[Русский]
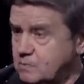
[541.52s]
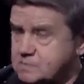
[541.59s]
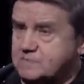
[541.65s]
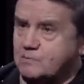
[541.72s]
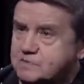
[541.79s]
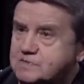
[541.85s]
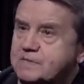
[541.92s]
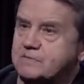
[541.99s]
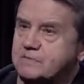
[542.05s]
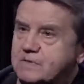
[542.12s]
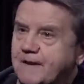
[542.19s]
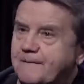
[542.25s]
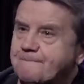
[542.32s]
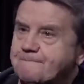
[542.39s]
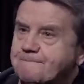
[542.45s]
Ну, с двух сторон.
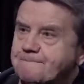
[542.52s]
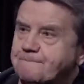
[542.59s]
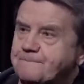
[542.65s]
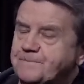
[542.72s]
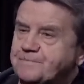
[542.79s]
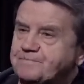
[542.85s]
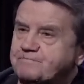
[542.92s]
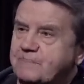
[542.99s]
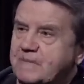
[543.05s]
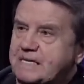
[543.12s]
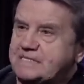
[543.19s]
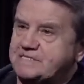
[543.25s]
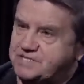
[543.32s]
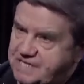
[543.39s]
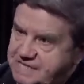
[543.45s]

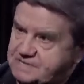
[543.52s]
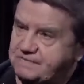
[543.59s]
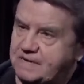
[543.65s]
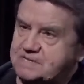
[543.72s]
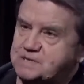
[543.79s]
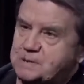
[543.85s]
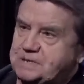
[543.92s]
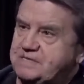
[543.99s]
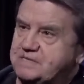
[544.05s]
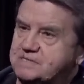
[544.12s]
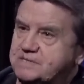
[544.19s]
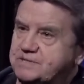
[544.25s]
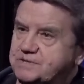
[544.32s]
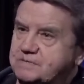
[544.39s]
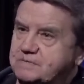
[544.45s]
Сейчас 20 тысяч.